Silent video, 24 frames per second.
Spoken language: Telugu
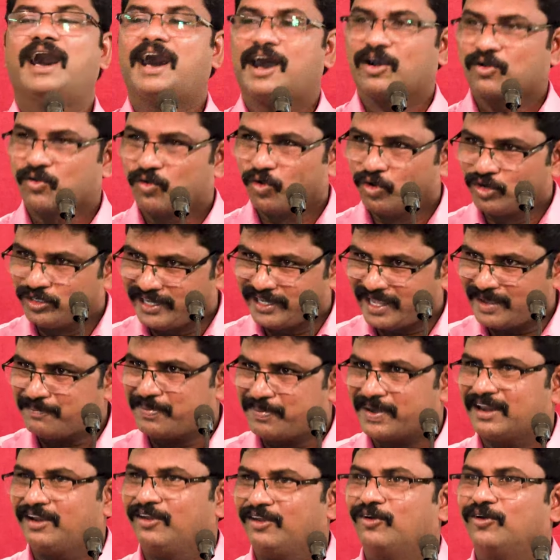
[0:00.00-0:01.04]
ఆ కొట్టే
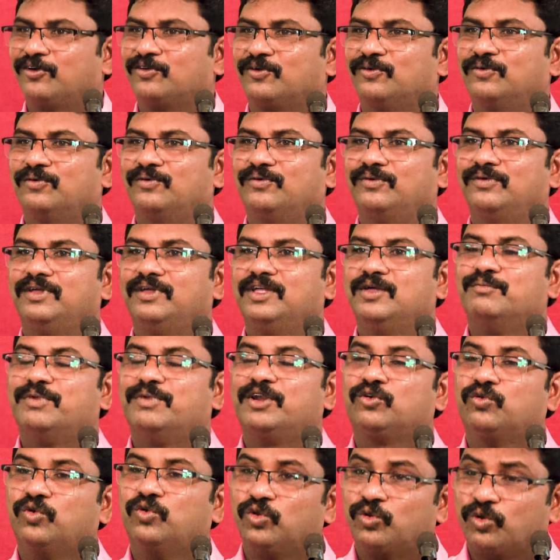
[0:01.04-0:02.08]
పరలోకం
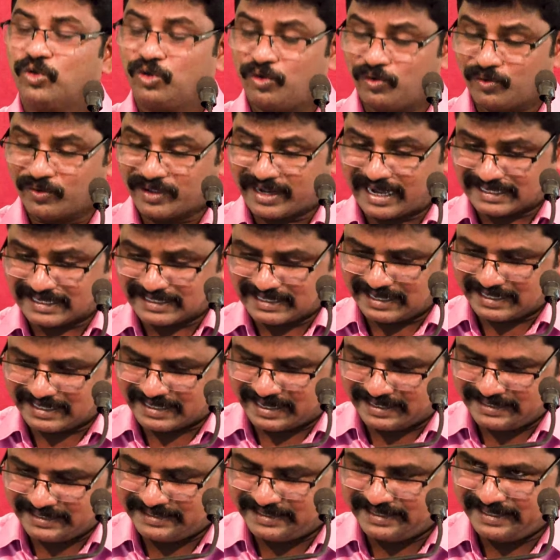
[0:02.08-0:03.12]
మరి గురుగులను కట్టలు
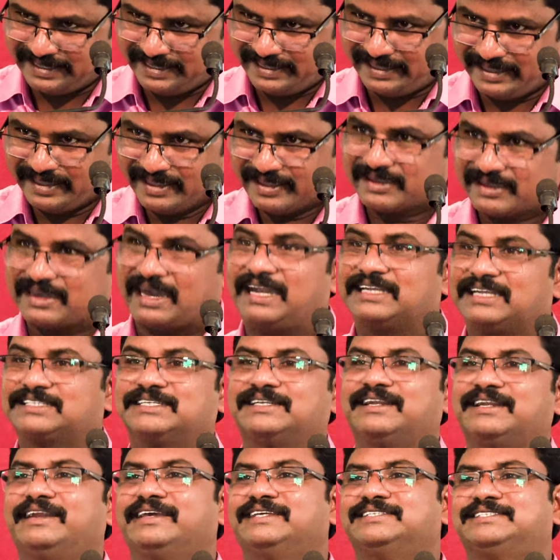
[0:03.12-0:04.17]
కట్టి
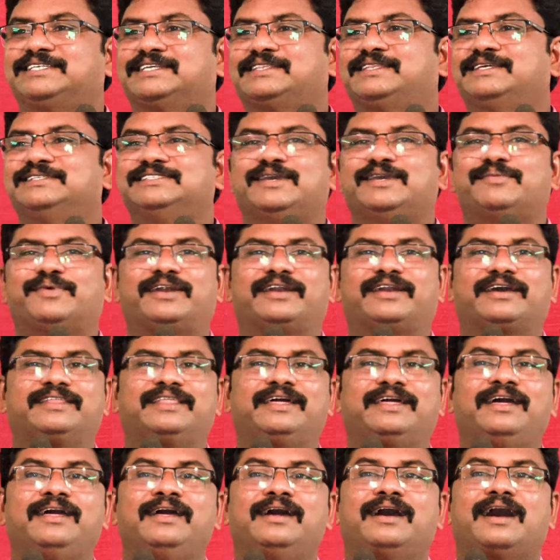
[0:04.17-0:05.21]
కాల్చడానికి సిద్ధం చేయమన్నారు
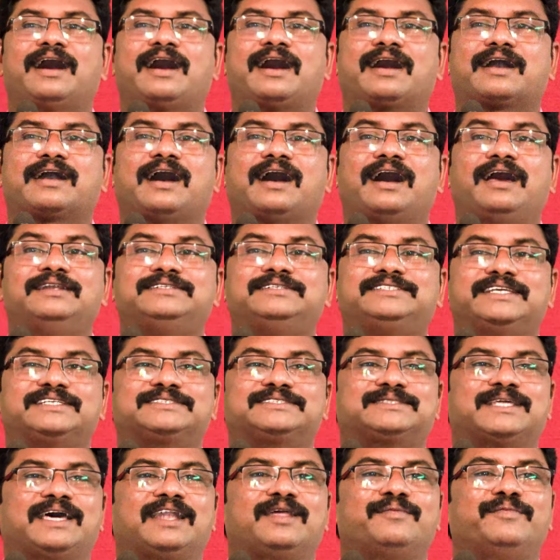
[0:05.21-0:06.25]
కదా ఆ కాల్చే
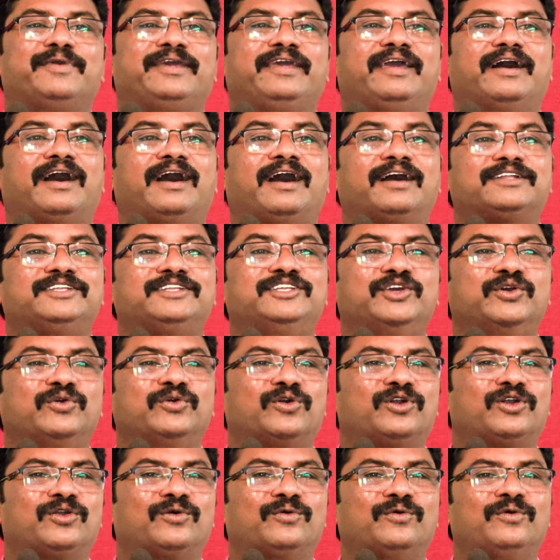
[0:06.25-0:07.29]
స్థలమే
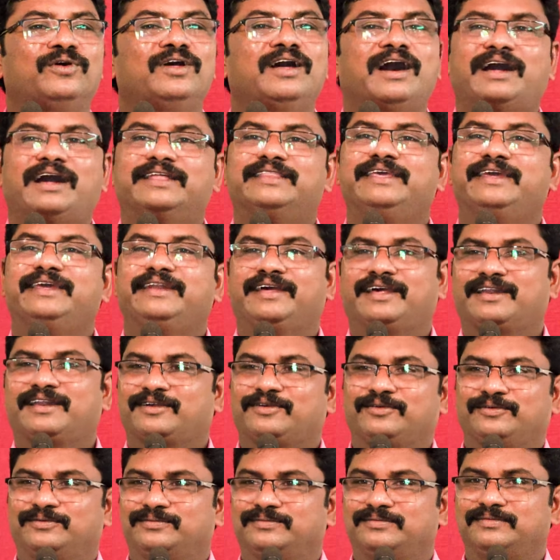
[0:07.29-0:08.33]
అగ్నిగుండం అదే
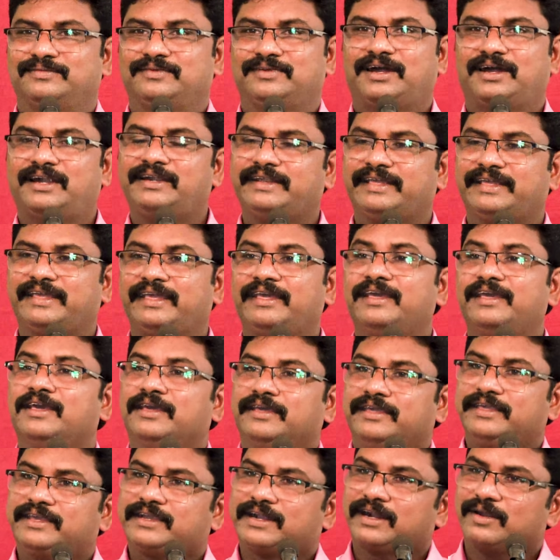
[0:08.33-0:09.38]
నరకం అంటే
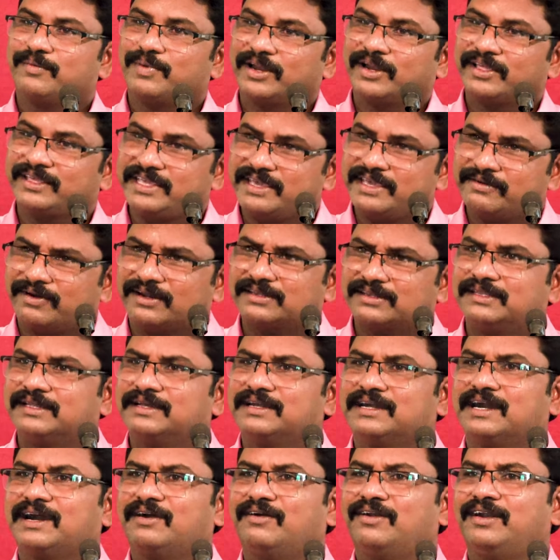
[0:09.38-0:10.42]
ఇక్కడ మనకి ఏం అర్థం
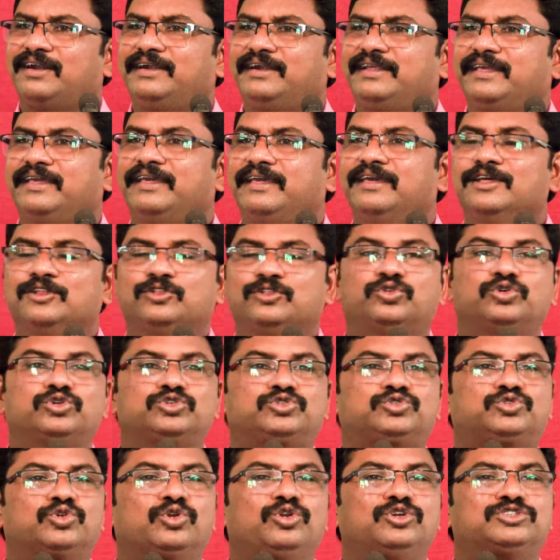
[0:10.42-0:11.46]
కావాలంటే
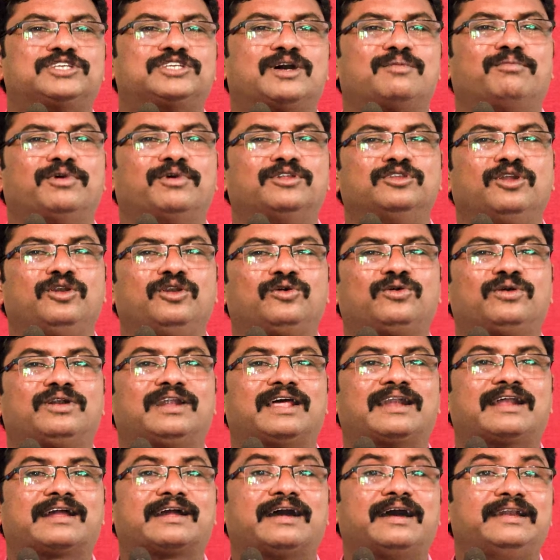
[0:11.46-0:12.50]
దుష్టులు సంబంధులకు
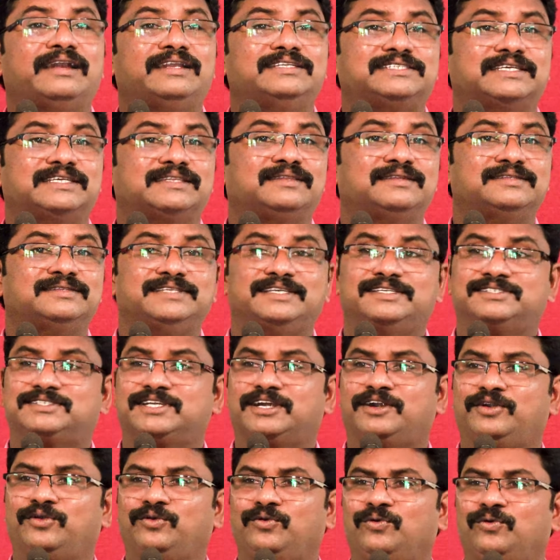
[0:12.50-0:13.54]
నరకాన్ని సిద్ధం
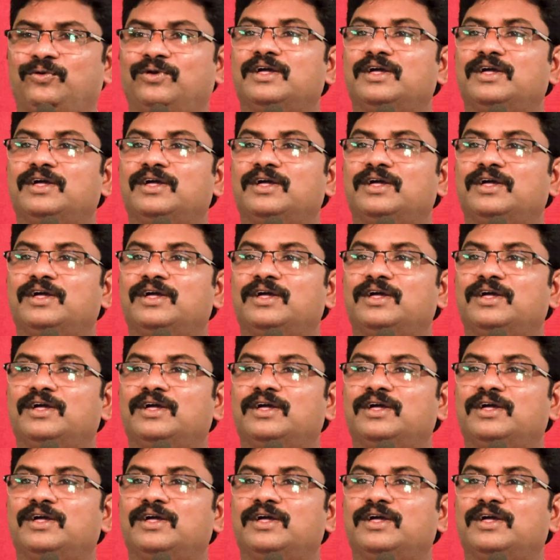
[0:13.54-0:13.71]
చేశాడు